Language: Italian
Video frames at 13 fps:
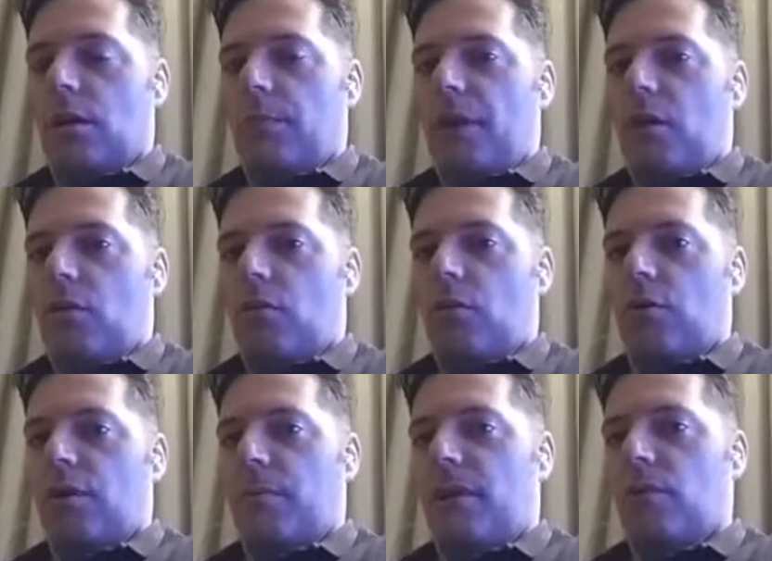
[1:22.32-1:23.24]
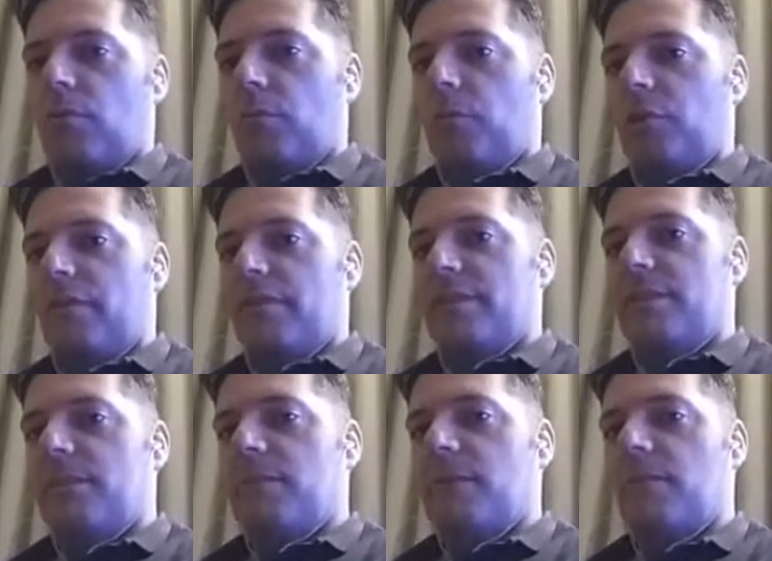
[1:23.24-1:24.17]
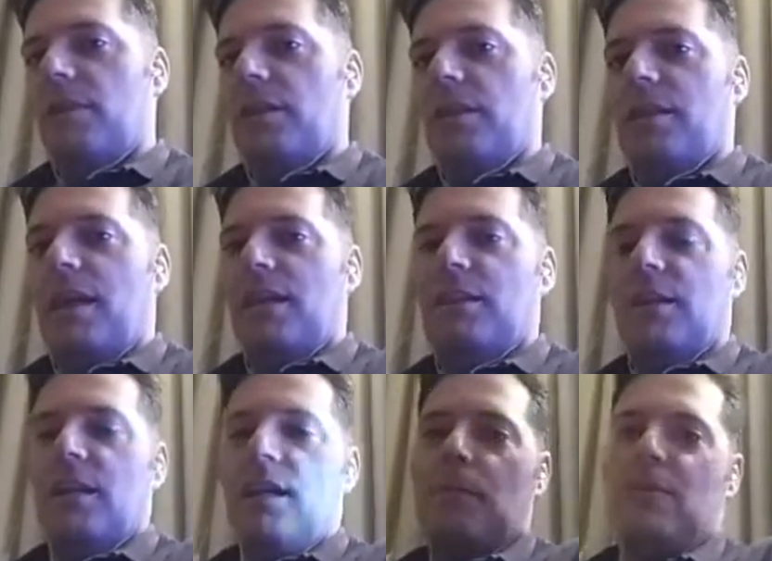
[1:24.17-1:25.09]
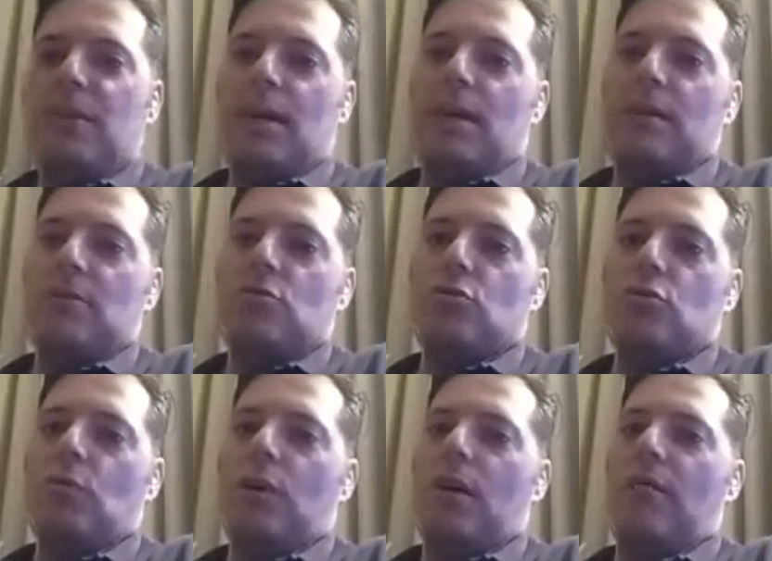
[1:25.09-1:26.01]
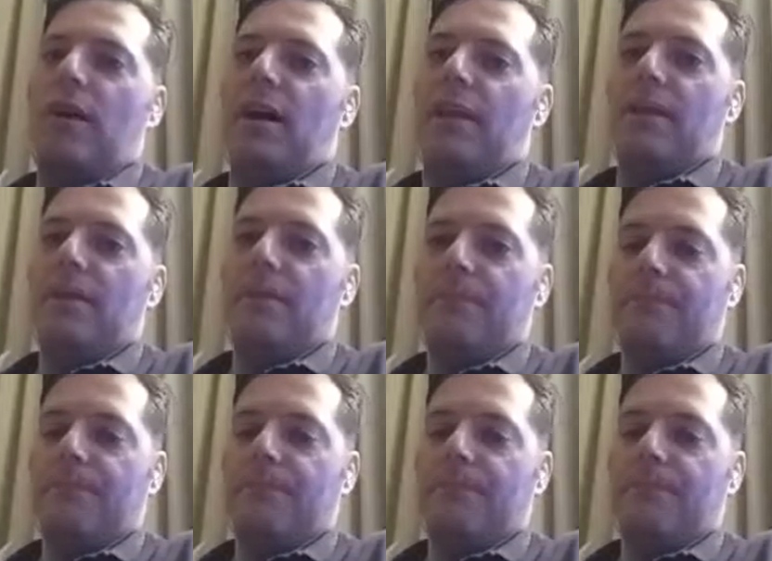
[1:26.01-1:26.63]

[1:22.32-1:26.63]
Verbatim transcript: Però no, ripeto, non potevo esimermi dal dire la mia sulla VAR.